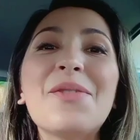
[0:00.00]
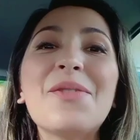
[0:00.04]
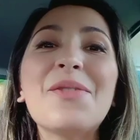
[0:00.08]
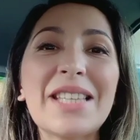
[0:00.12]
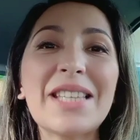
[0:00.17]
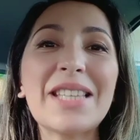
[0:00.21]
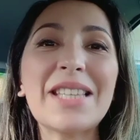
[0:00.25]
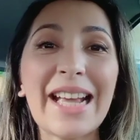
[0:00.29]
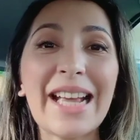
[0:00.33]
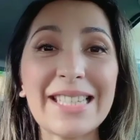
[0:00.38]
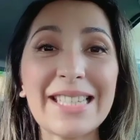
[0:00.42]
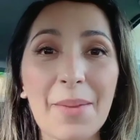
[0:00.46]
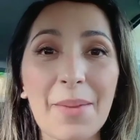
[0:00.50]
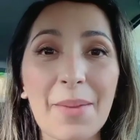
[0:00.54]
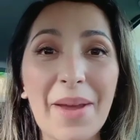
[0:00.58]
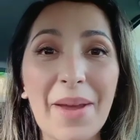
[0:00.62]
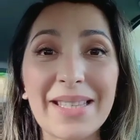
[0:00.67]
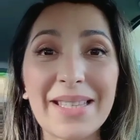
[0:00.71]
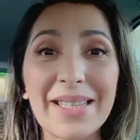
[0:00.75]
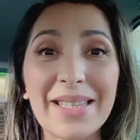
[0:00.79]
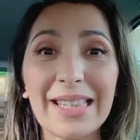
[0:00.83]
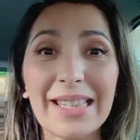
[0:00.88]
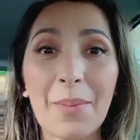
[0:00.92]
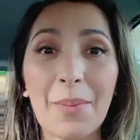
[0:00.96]
Se você
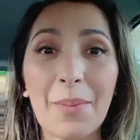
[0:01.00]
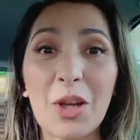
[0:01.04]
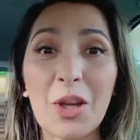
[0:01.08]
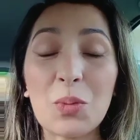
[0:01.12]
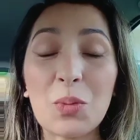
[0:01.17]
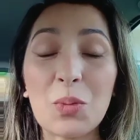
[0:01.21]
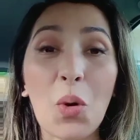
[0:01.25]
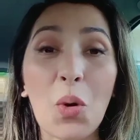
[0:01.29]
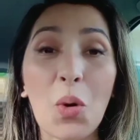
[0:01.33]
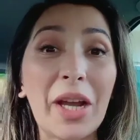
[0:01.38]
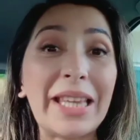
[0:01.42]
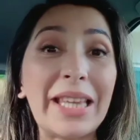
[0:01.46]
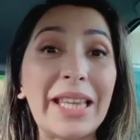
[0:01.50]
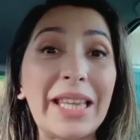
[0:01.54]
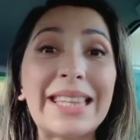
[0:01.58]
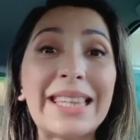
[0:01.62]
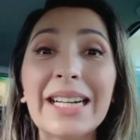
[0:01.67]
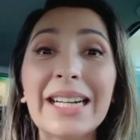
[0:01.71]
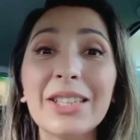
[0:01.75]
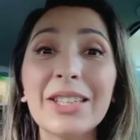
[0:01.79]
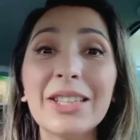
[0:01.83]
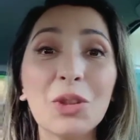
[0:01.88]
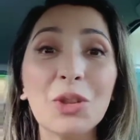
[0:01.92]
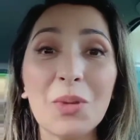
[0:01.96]
quer saber exatamente
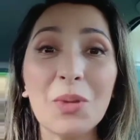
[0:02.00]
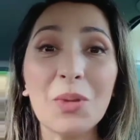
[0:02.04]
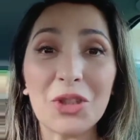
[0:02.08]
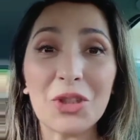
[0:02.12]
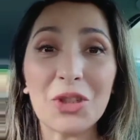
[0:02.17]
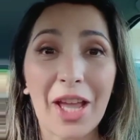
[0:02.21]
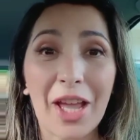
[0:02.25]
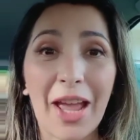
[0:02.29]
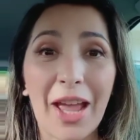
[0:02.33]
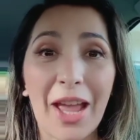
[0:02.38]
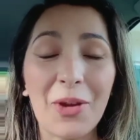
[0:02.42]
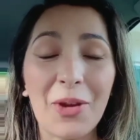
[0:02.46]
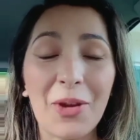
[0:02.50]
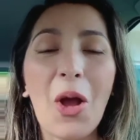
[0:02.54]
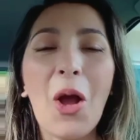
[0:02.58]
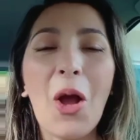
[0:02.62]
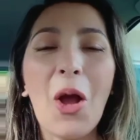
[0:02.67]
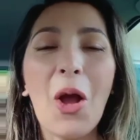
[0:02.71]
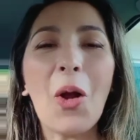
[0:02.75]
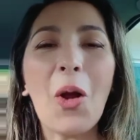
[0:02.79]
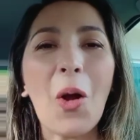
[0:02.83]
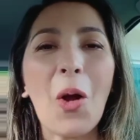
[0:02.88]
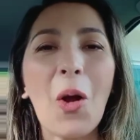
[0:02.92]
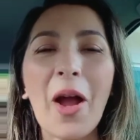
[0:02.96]
por que tanto
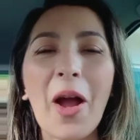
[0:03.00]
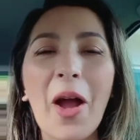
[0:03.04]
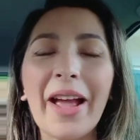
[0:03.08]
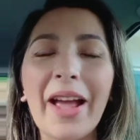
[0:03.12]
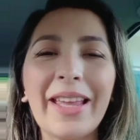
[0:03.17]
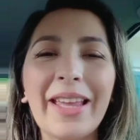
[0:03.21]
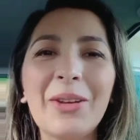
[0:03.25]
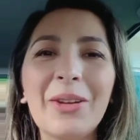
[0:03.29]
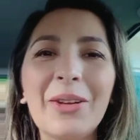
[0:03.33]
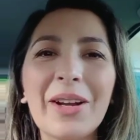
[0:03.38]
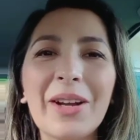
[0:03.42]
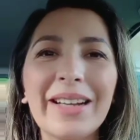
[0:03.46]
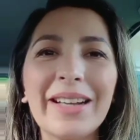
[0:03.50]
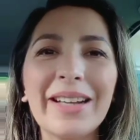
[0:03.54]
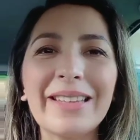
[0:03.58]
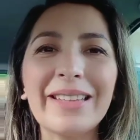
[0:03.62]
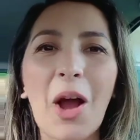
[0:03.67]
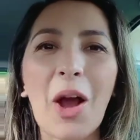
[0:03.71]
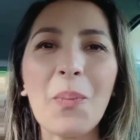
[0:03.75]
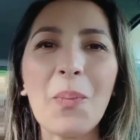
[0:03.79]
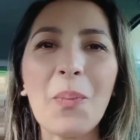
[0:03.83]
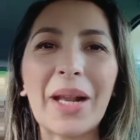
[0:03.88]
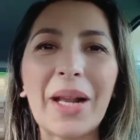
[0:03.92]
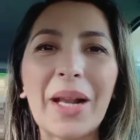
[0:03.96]
mistério, corre
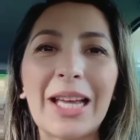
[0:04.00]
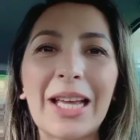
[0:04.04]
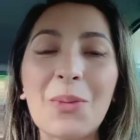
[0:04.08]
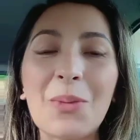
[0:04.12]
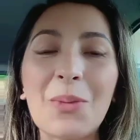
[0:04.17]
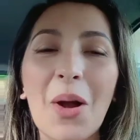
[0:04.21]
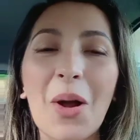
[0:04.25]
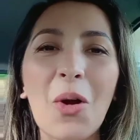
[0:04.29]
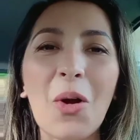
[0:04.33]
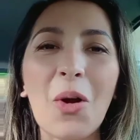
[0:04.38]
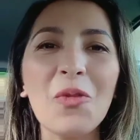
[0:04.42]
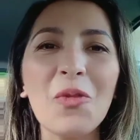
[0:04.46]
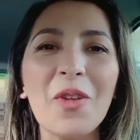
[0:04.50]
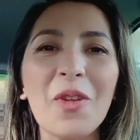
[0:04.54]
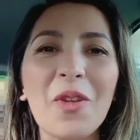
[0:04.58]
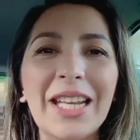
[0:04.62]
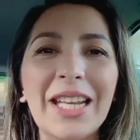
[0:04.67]
aqui no canal para dar uma